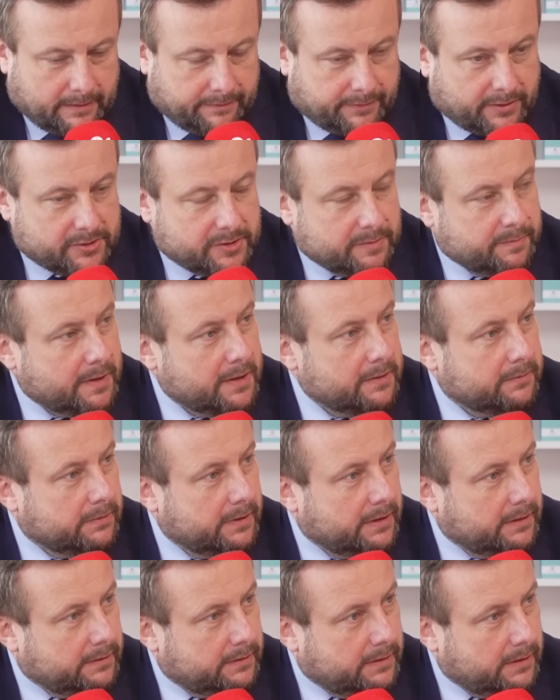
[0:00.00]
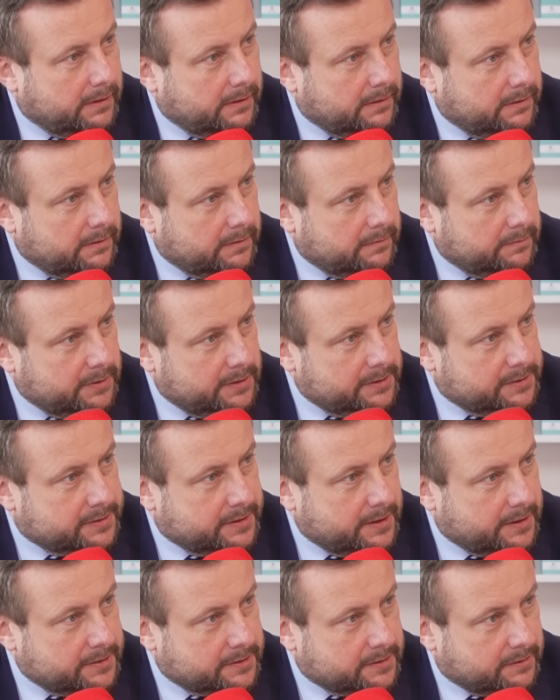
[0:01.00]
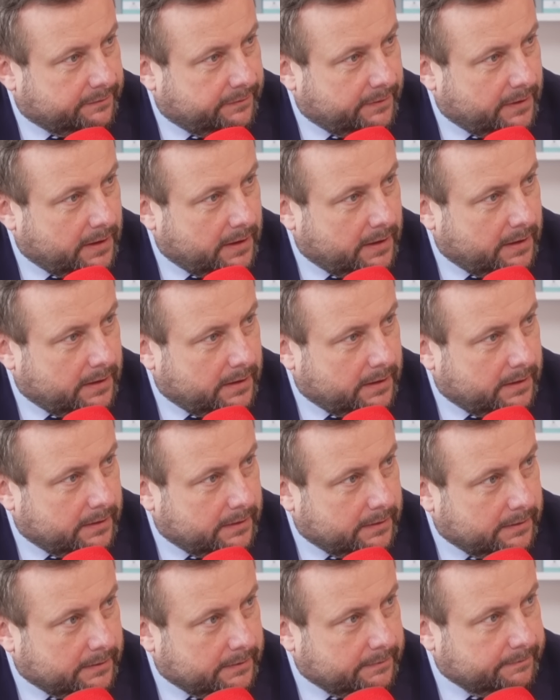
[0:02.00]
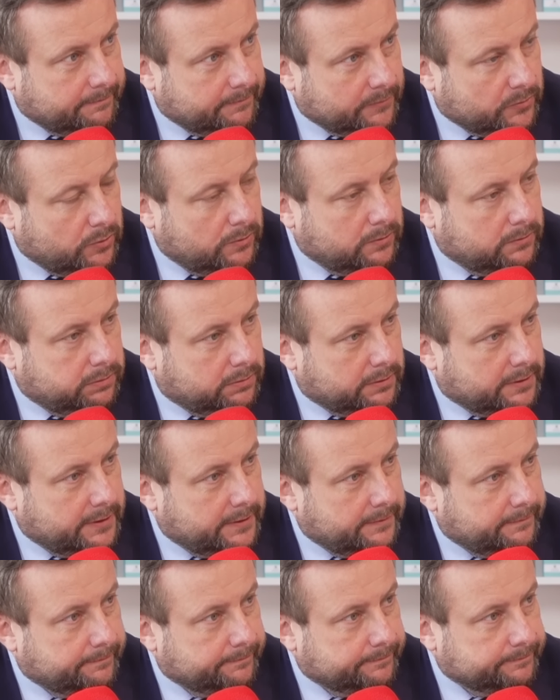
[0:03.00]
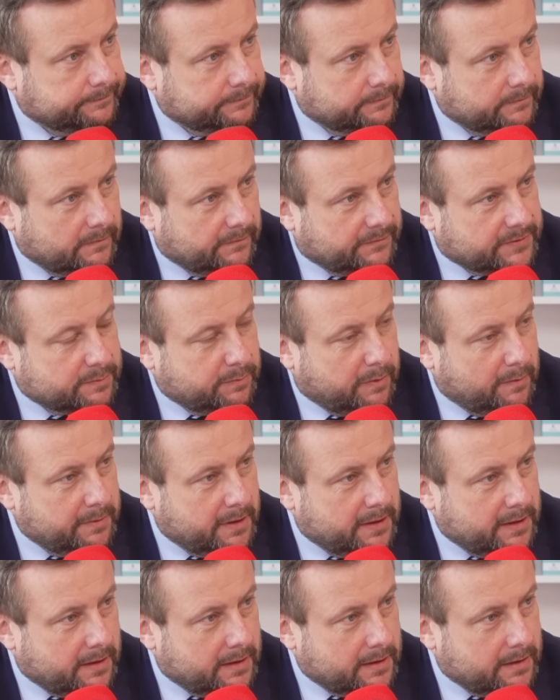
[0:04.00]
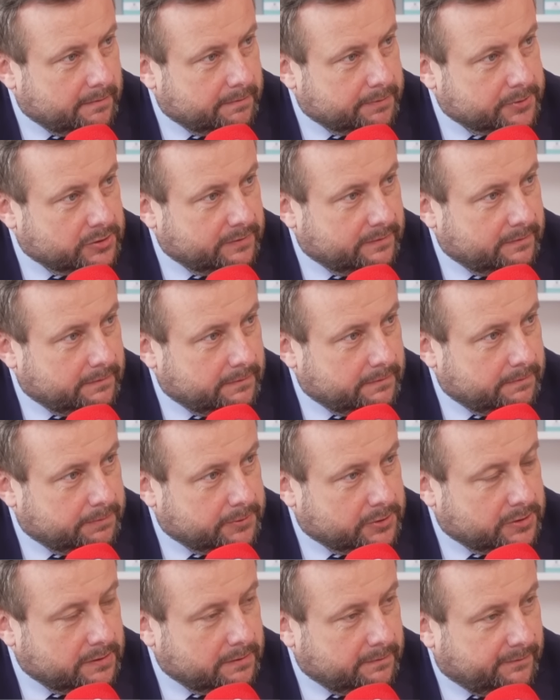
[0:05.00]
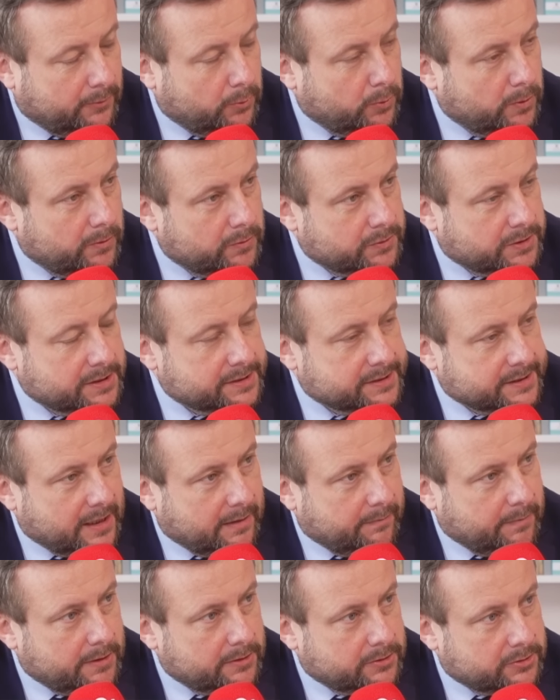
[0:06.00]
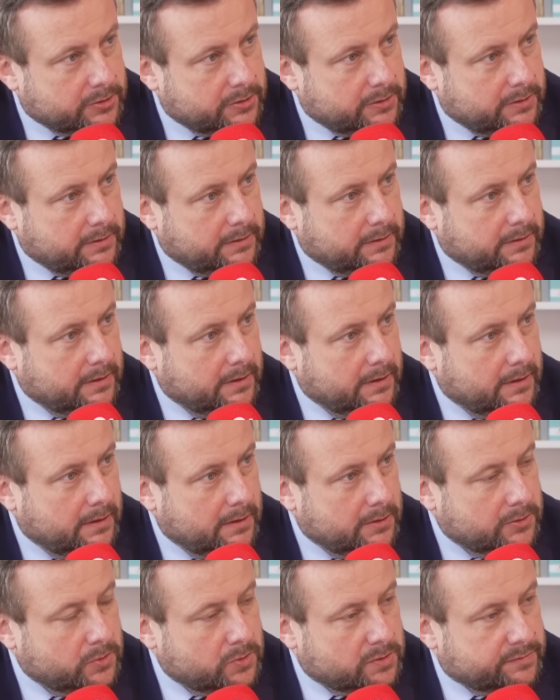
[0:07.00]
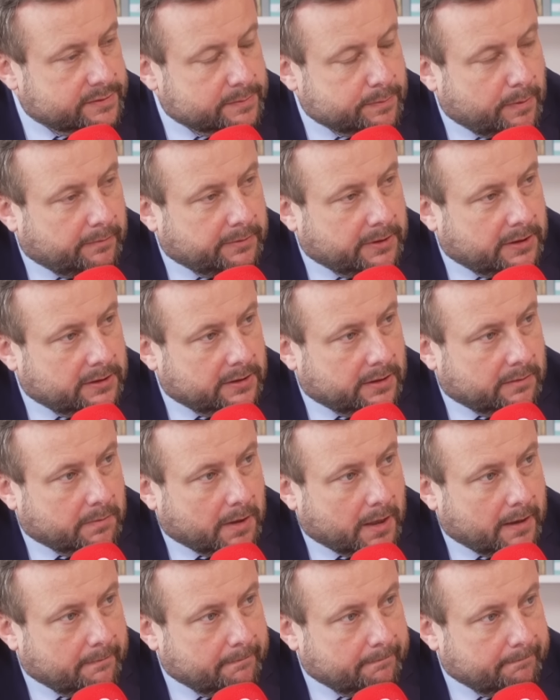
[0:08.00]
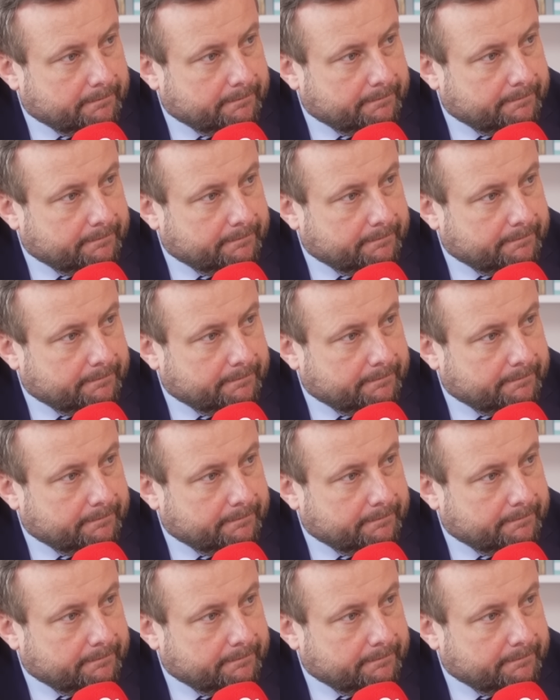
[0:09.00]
Kiedy wchodzi Pani tutaj do Ministerstwa Kultury, wspomnienia przy, przywołują się same, czy, czy już wspomnień nie ma?